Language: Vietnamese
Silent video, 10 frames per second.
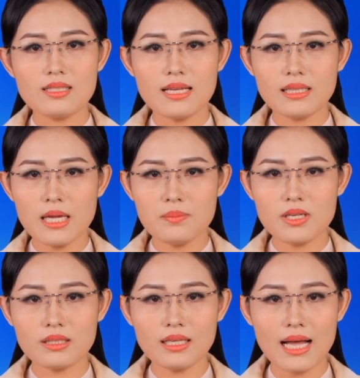sẽ tiêm
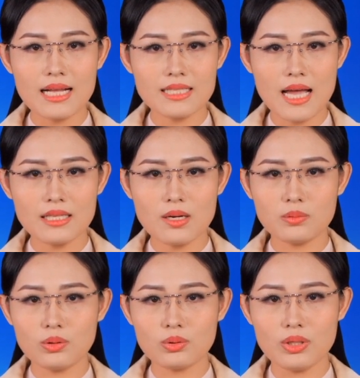cho tất cả trẻ trong
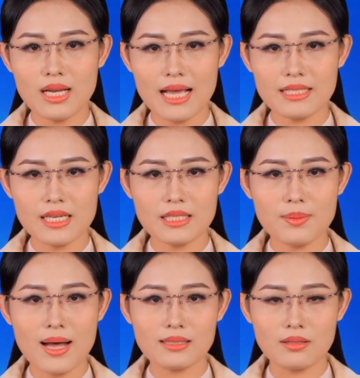độ tuổi này trên địa
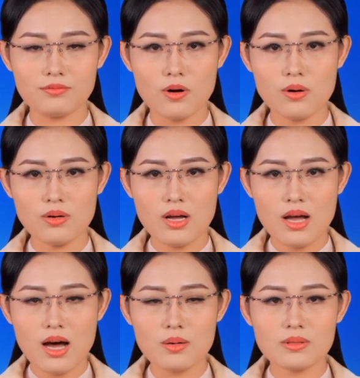bàn thành phố,
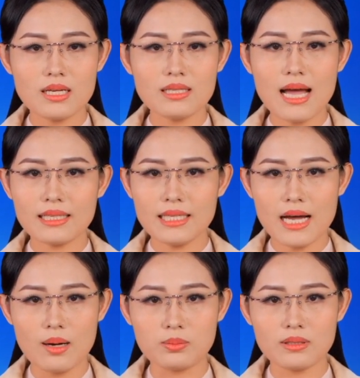học sinh đang đi
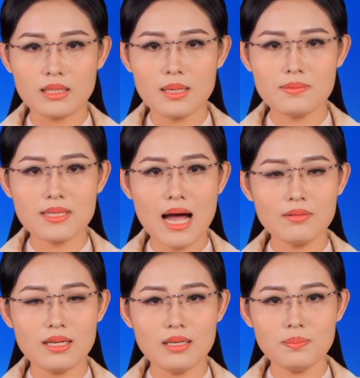học từ lớp sáu
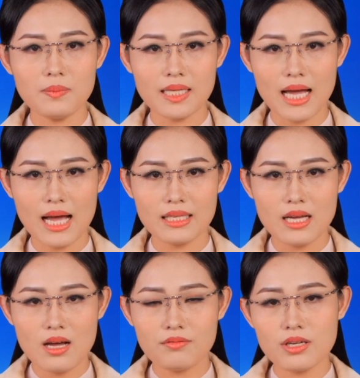đến lớp mười hai
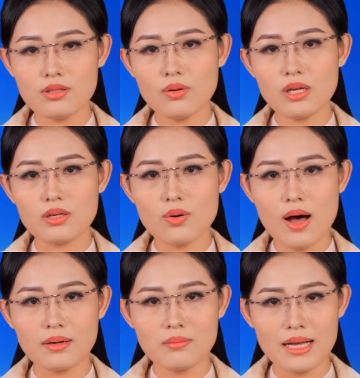với số lượng
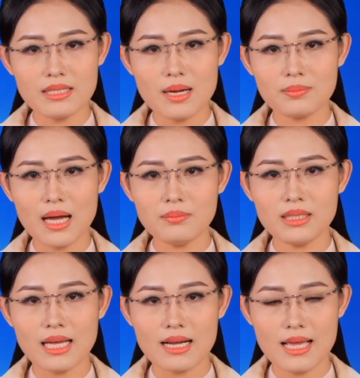khoảng bảy trăm tám mươi
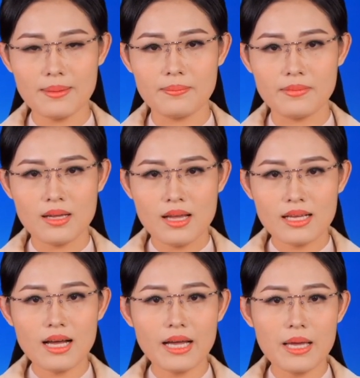nghìn em.
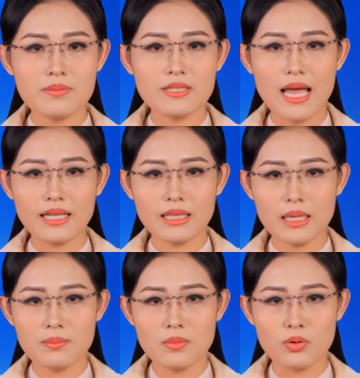Các em sẽ
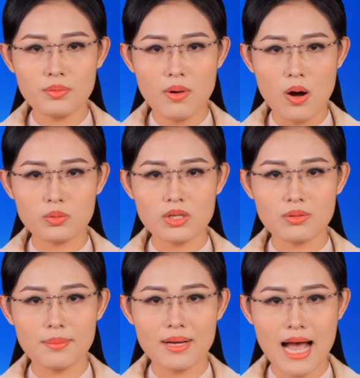tiêm mũi một trong
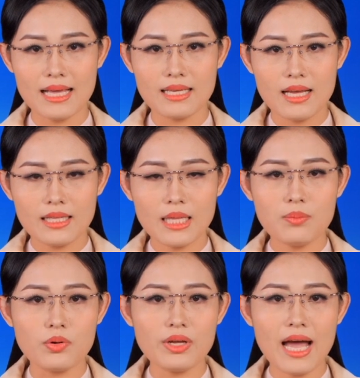năm ngày, tiêm
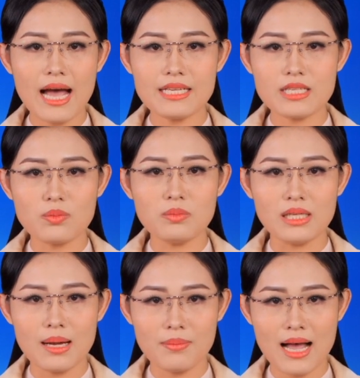mũi hai trong mười
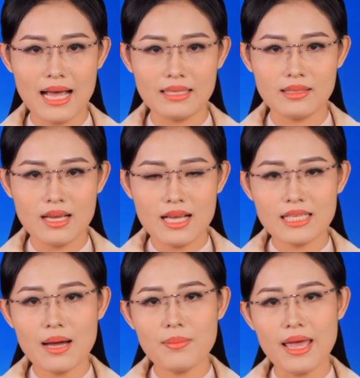lăm ngày.
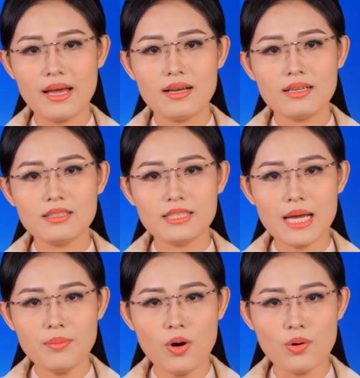Cha mẹ, người
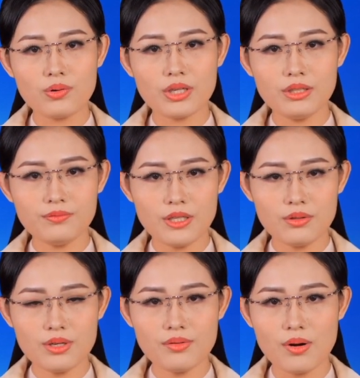giám hộ ký phiếu
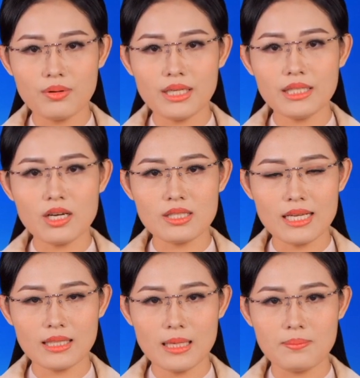nếu đồng ý cho trẻ
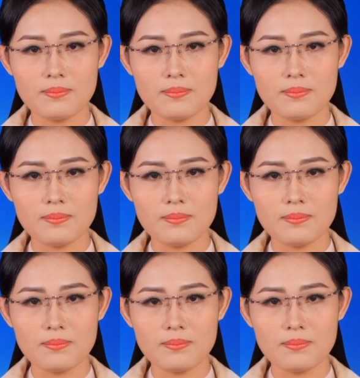tiêm.